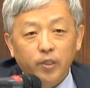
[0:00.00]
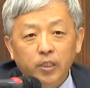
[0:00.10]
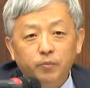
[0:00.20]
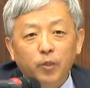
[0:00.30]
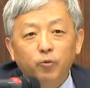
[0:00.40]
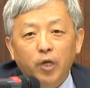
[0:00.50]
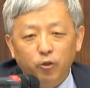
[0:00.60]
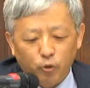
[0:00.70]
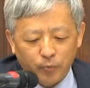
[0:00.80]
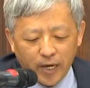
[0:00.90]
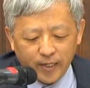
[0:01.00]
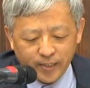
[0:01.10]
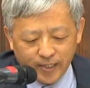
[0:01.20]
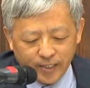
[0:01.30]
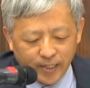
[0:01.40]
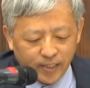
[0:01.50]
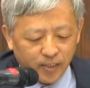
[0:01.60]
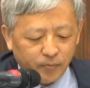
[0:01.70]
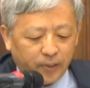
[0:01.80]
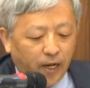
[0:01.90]
20대 국회는 좀 달라져야 되지
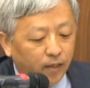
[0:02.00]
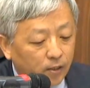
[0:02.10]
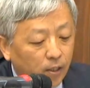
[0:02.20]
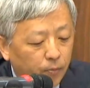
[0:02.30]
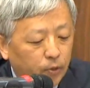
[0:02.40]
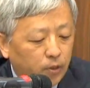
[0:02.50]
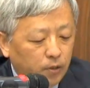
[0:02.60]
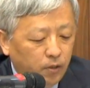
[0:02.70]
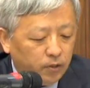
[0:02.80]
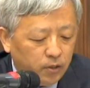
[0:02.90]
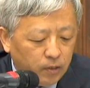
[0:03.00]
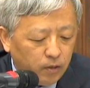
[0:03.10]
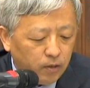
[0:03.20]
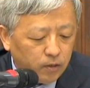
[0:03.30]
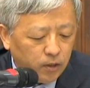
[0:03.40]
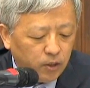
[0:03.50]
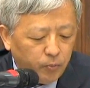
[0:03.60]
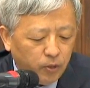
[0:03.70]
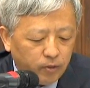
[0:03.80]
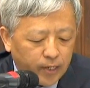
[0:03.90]
않겠습니까? 먼저 그 진,
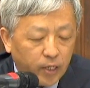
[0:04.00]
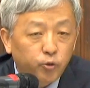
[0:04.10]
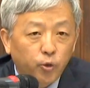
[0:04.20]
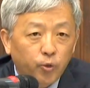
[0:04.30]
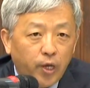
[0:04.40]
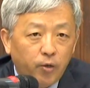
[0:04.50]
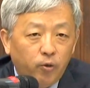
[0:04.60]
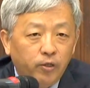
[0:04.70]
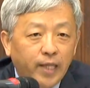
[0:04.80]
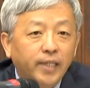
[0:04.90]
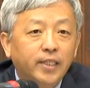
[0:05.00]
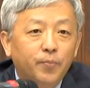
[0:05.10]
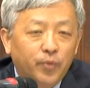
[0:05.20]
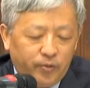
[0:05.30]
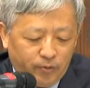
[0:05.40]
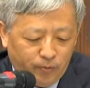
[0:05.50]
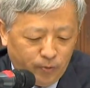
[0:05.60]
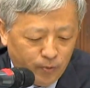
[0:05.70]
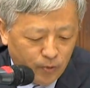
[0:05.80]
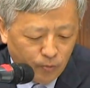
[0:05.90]
진선미 의원안의 주요 내용을 다시 한번
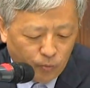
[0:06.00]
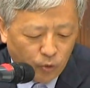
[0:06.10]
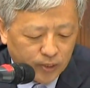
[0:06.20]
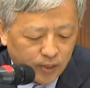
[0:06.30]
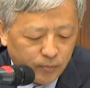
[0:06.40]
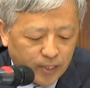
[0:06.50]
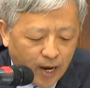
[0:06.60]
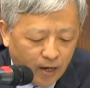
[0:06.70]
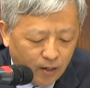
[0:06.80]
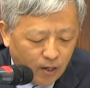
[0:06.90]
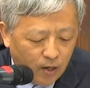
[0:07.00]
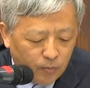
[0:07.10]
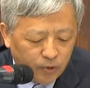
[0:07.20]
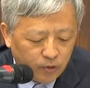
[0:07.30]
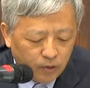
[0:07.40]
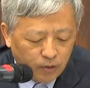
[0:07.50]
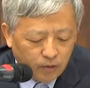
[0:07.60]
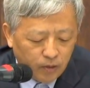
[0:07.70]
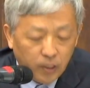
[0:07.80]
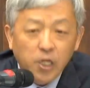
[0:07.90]
보겠습니다.
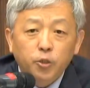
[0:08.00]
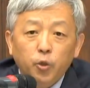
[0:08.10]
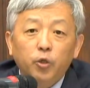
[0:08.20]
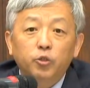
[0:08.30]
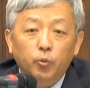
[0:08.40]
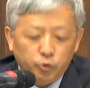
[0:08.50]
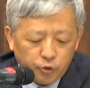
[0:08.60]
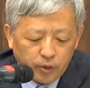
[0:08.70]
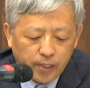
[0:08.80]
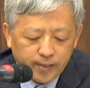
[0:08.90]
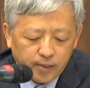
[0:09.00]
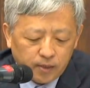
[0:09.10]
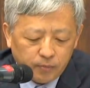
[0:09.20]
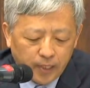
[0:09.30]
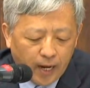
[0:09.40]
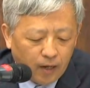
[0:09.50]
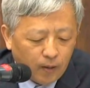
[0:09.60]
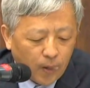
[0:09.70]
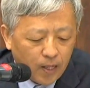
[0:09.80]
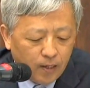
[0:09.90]
먼저 1조를 좀 수정을 했었습니다.
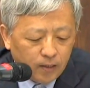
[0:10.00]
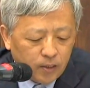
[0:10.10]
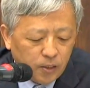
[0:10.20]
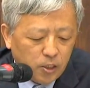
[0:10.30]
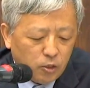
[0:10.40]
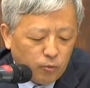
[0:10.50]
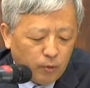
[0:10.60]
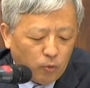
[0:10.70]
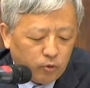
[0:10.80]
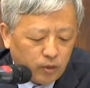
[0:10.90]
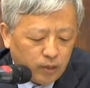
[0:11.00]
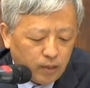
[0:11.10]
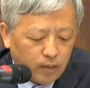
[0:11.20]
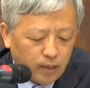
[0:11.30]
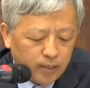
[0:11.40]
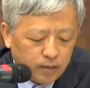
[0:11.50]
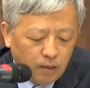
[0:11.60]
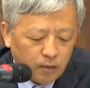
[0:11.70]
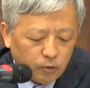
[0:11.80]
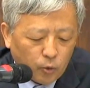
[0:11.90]
진실규명
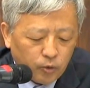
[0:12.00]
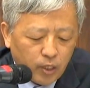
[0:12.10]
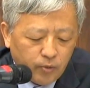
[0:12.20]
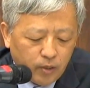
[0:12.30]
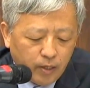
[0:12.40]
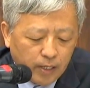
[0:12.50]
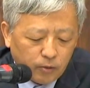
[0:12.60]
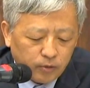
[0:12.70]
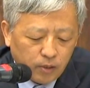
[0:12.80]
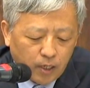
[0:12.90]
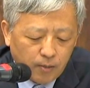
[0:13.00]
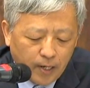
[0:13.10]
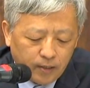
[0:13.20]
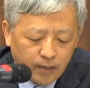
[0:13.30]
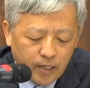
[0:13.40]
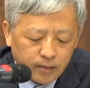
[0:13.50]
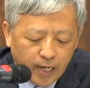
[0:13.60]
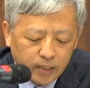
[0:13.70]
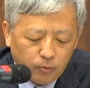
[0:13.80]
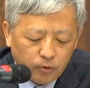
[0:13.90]
목적에서 종전위원회 의 활동 성과를 반영해
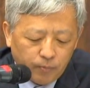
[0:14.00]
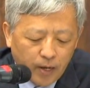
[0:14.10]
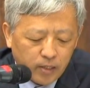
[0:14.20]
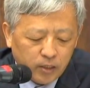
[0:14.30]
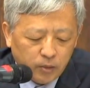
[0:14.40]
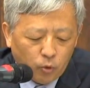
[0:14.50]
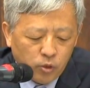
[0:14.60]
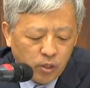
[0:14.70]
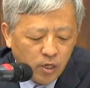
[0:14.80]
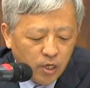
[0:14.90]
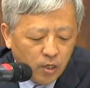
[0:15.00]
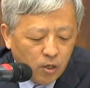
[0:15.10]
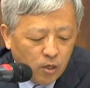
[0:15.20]
45년 8월 15일